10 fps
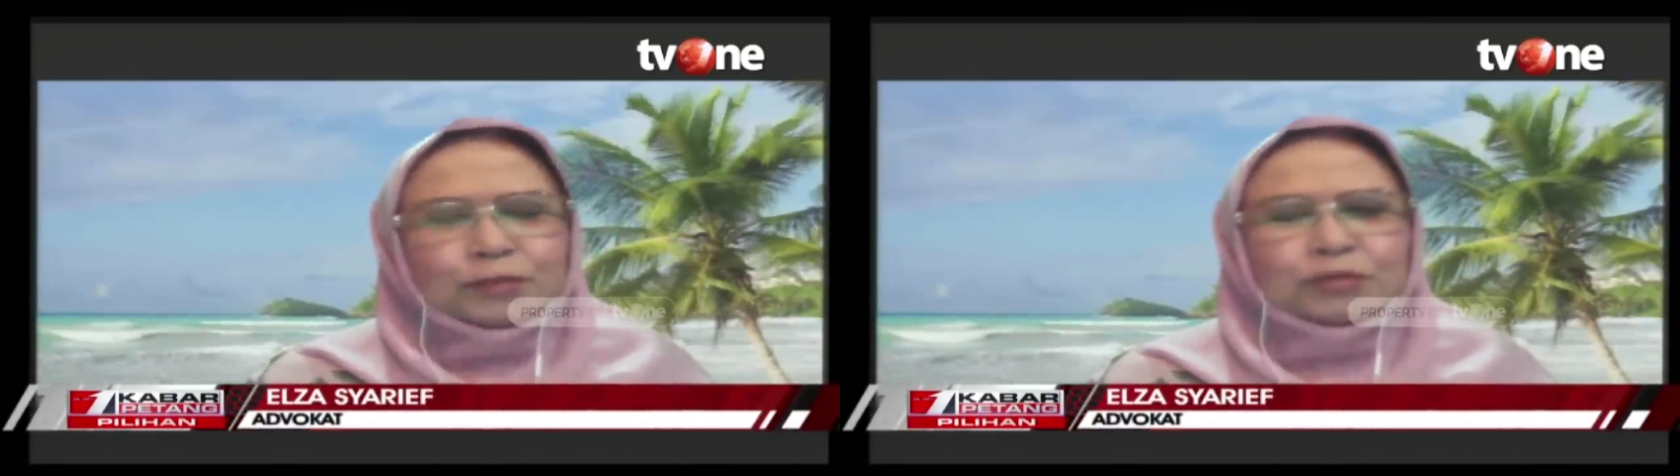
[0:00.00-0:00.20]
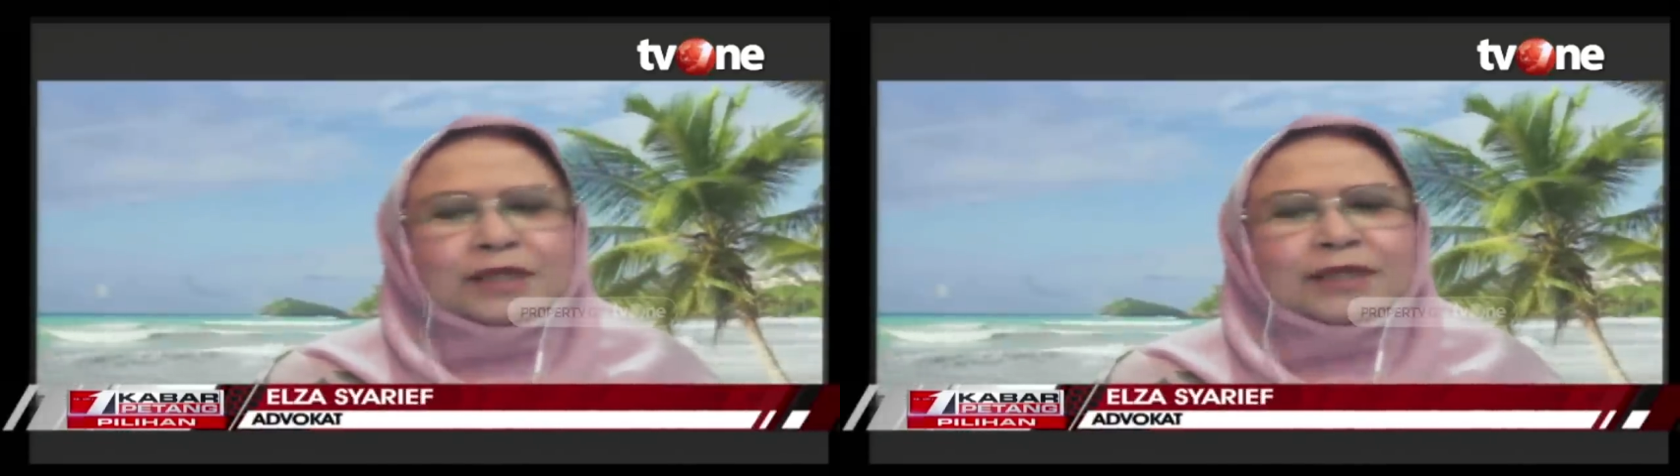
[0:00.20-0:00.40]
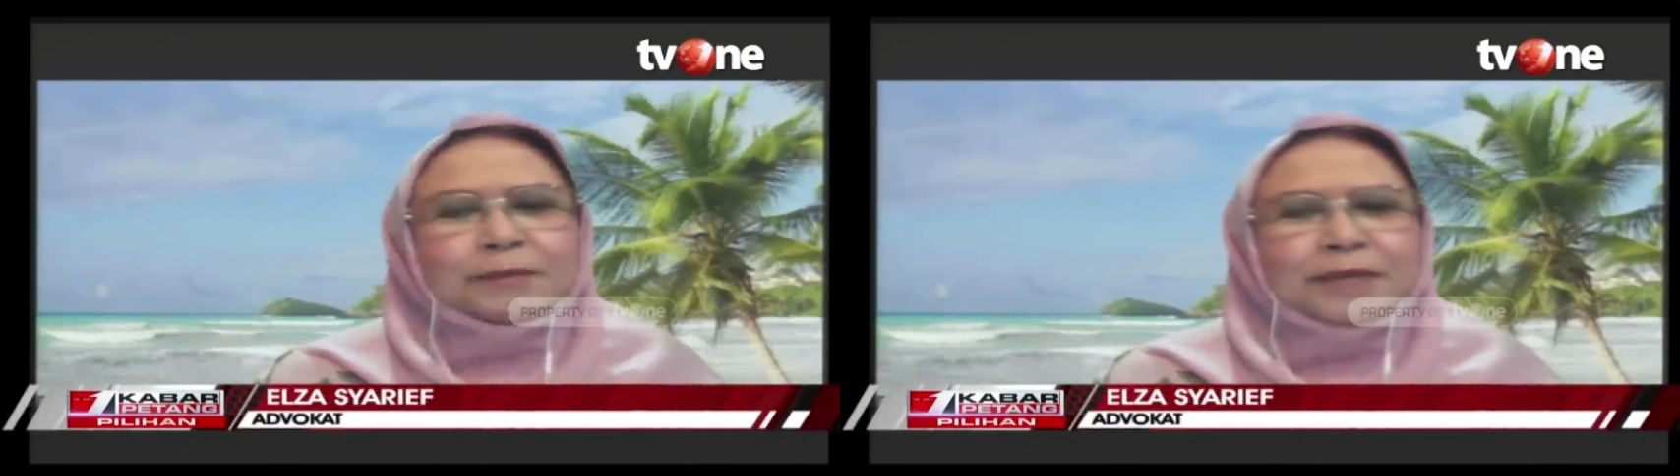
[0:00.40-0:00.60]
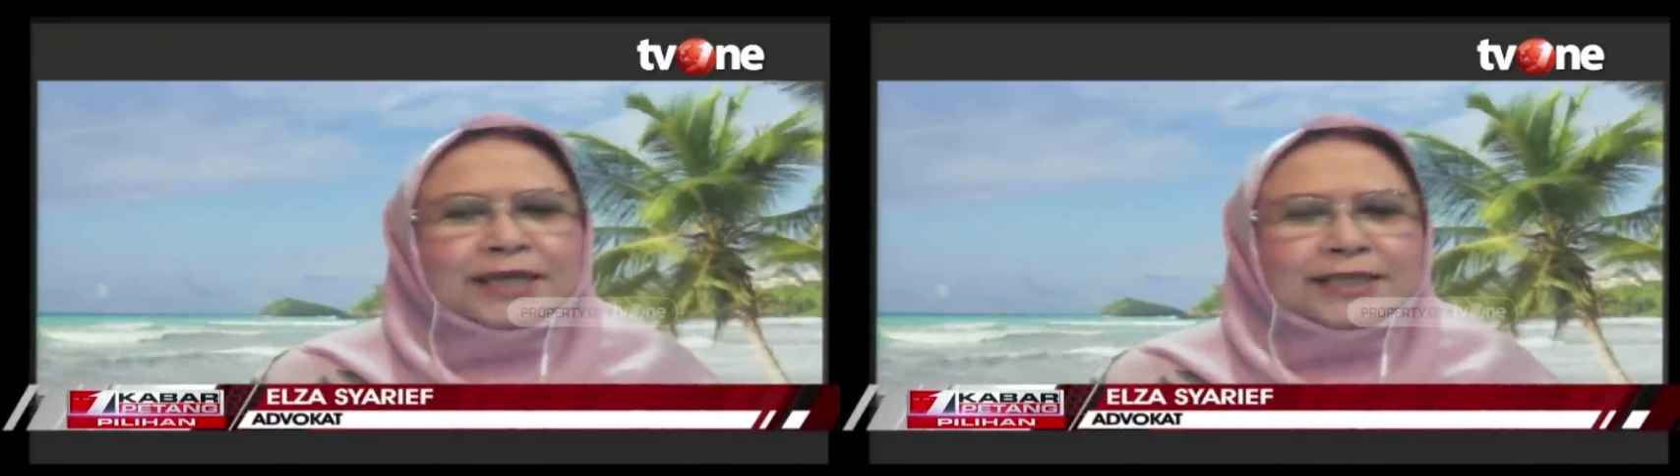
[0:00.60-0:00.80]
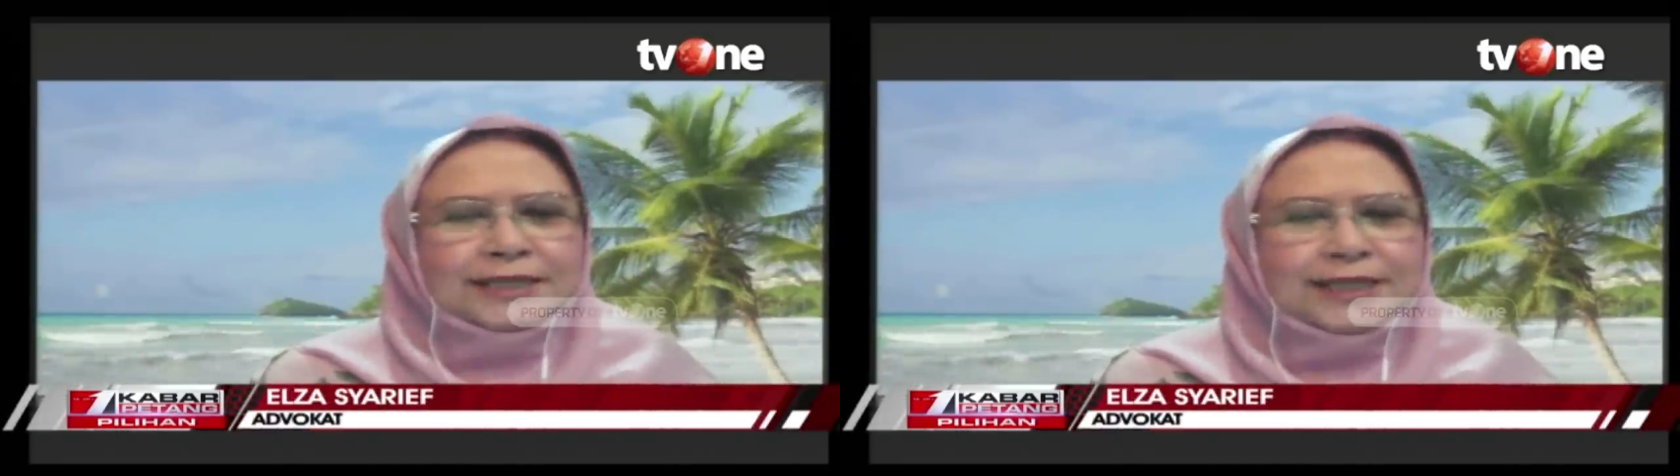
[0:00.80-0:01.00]
keputusan ke
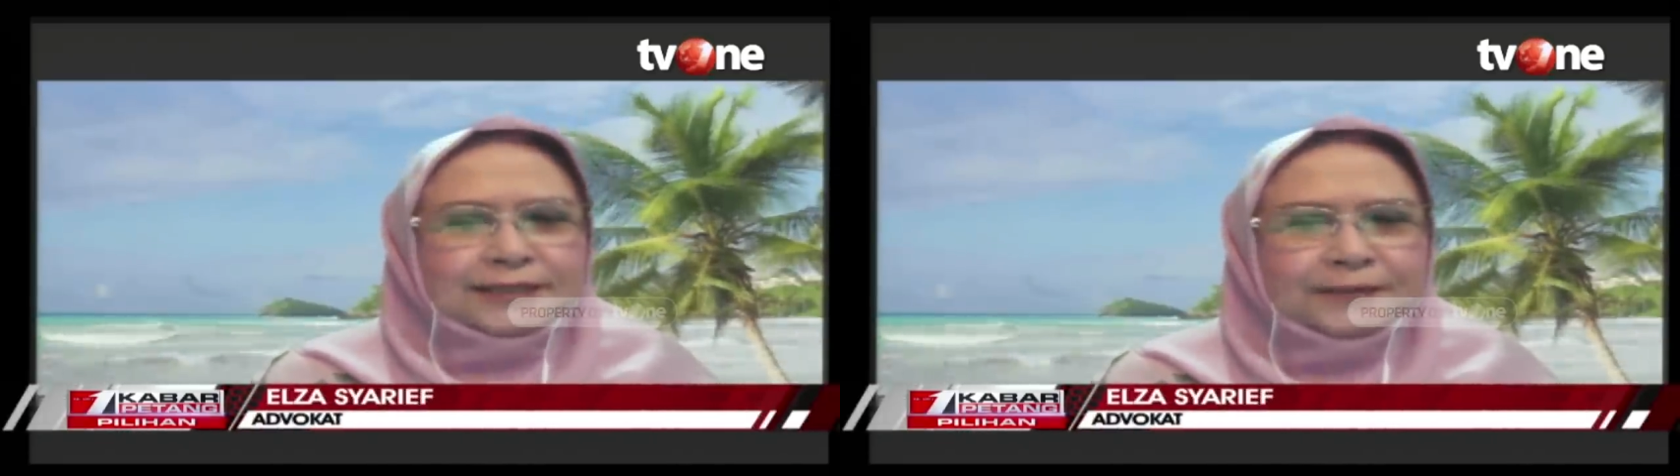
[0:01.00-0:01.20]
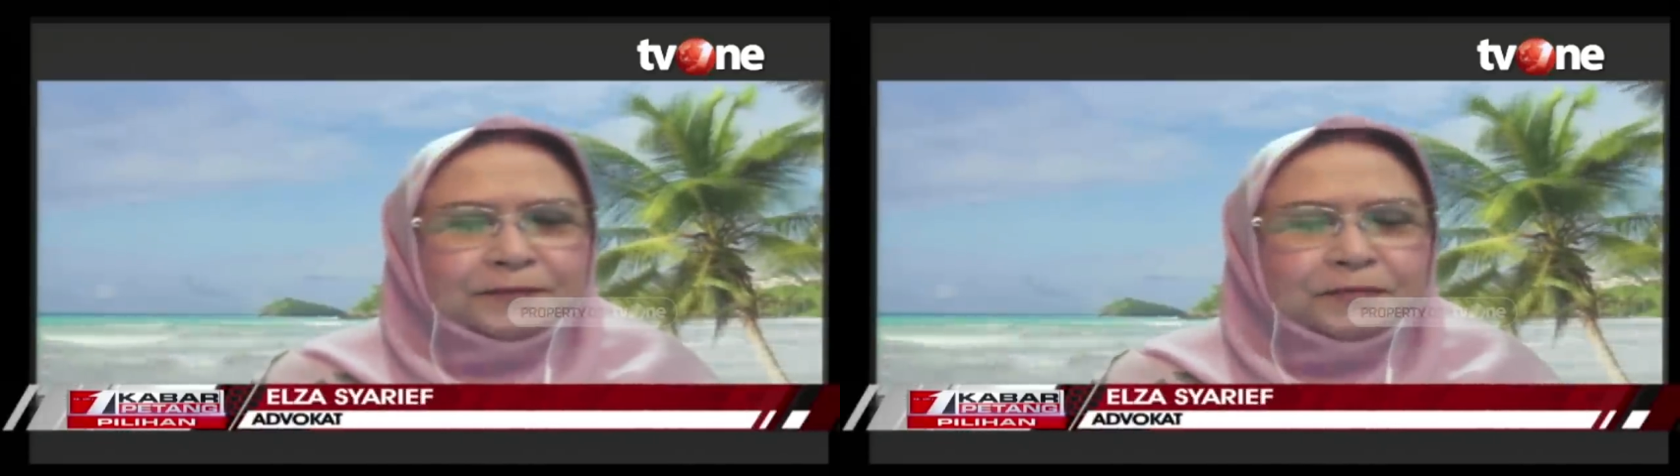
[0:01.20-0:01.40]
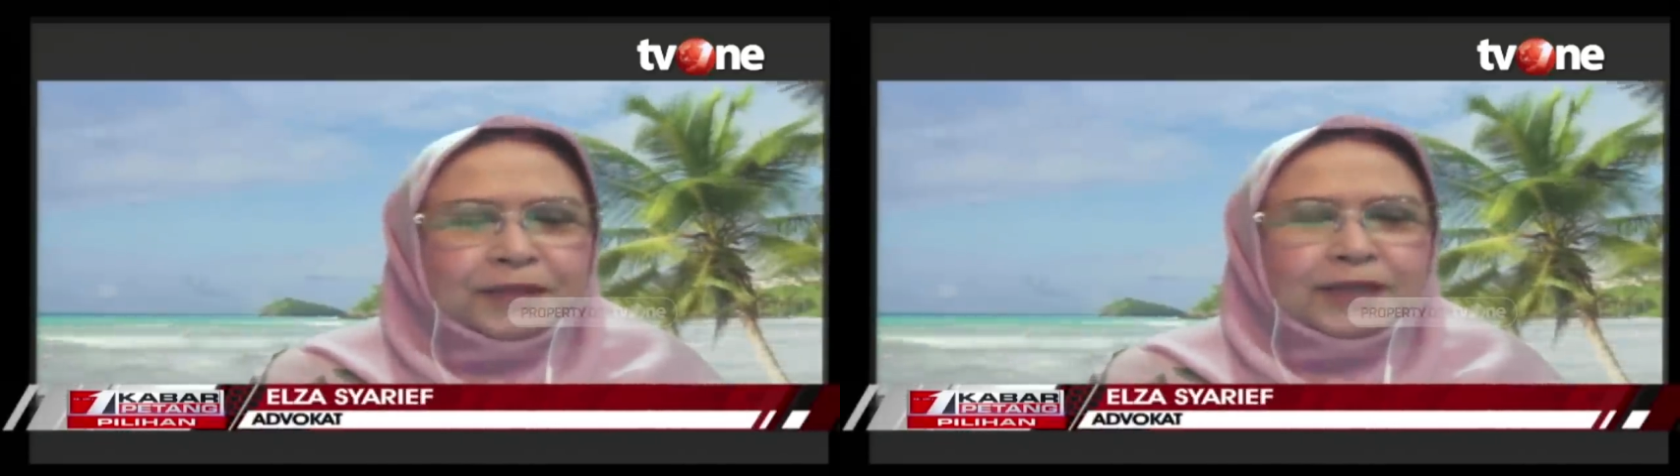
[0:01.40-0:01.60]
pengadilan. Okay.